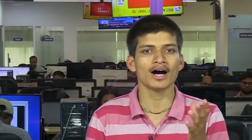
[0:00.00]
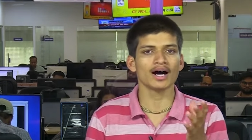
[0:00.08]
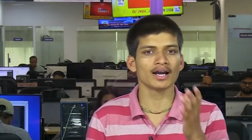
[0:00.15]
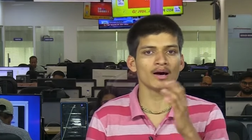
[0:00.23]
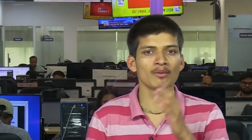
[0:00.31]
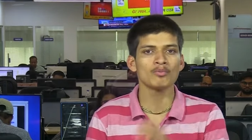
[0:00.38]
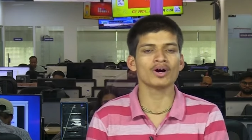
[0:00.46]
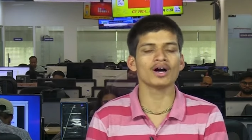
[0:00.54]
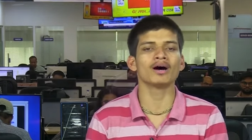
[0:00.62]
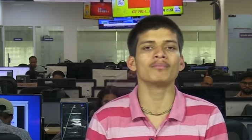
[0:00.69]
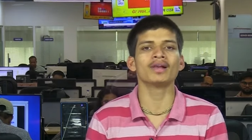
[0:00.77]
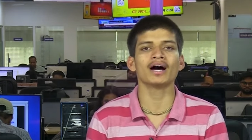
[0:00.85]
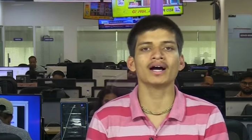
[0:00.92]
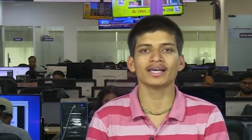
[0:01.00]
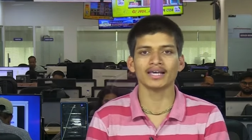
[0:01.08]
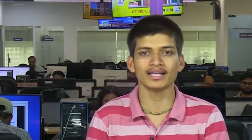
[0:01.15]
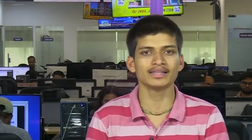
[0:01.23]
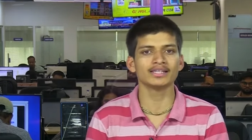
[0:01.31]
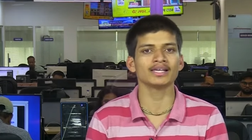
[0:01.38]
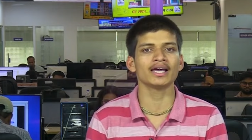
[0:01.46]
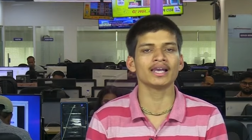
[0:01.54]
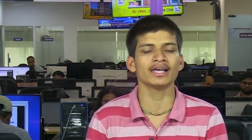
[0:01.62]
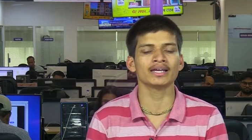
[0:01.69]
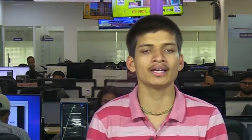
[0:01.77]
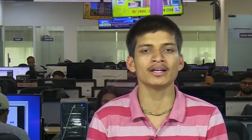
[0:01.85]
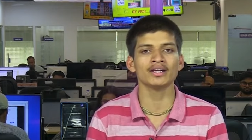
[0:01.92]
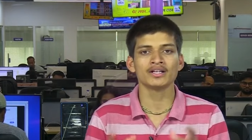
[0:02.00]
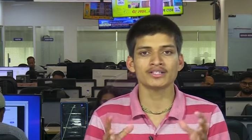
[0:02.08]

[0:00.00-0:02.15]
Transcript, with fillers: अगला मुकाबला खेलती है लेकिन